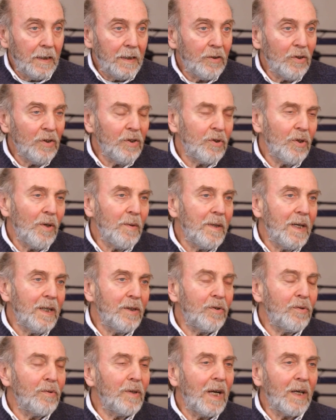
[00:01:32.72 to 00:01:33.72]
Entonces yo había
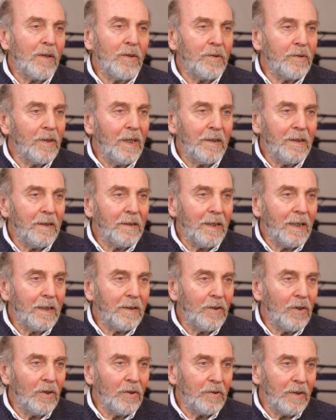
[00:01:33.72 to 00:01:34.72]
hecho unas cosas
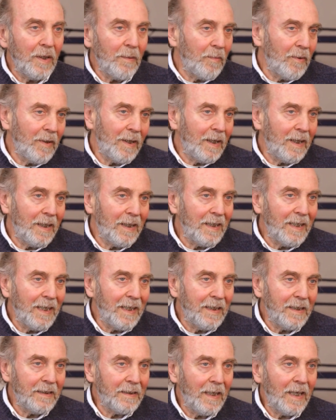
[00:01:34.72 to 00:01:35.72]
desastrosas porque creía
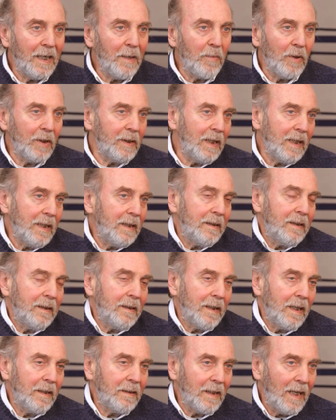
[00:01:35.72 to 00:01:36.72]
en esa época tener
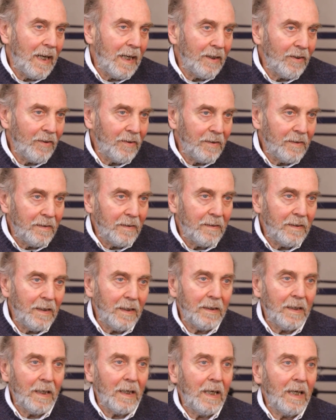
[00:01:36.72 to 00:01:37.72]
16 años,
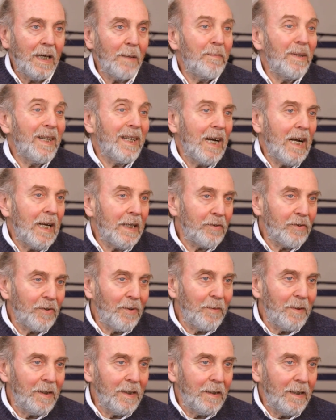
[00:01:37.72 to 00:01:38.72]
17, que era
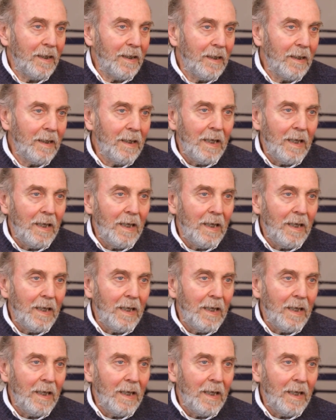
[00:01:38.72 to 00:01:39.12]
Picasso, ¿viste?